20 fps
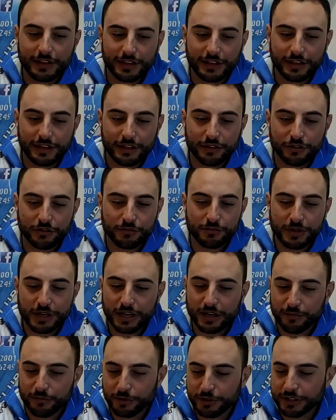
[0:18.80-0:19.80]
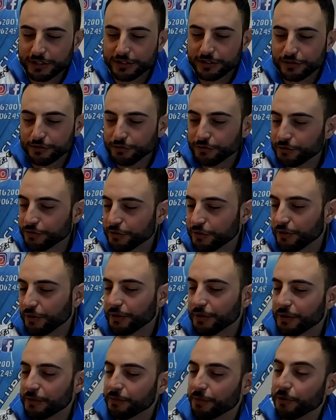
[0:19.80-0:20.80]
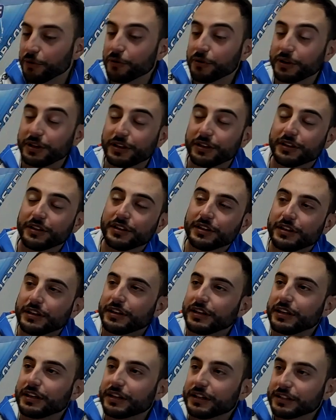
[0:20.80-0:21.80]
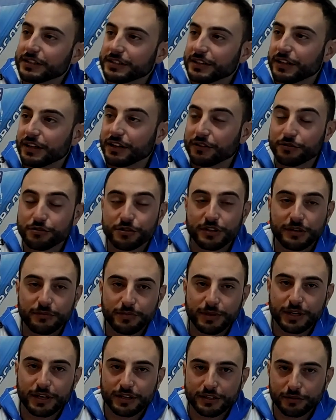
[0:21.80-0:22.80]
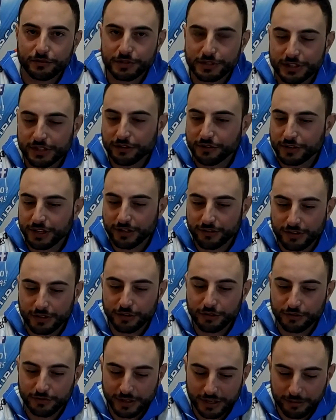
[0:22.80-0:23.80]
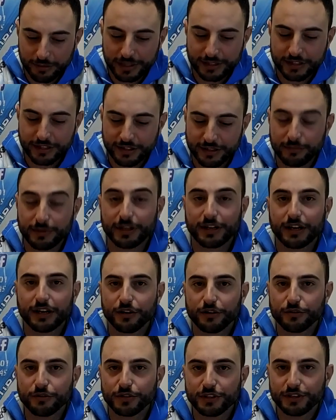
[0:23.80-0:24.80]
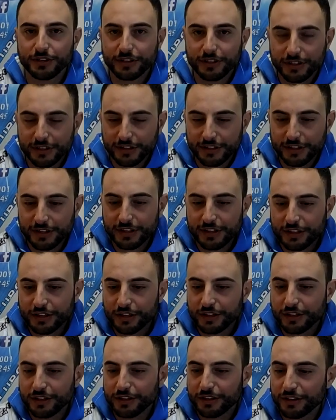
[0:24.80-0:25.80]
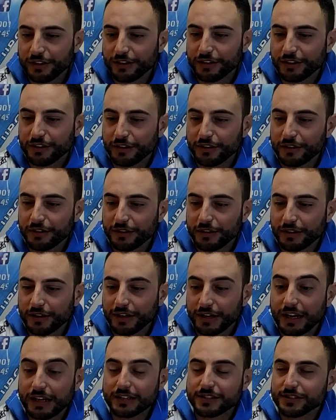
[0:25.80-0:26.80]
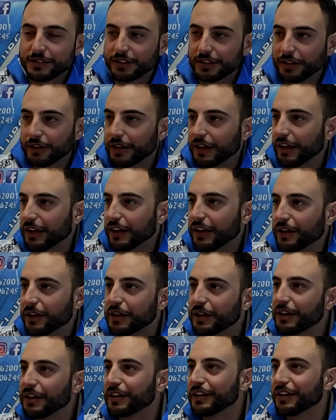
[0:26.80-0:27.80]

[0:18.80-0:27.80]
e dobbiamo innanzitutto poi ringraziare la società impianti quest'anno che ha fatto veramente dei miracoli uh, grazie alle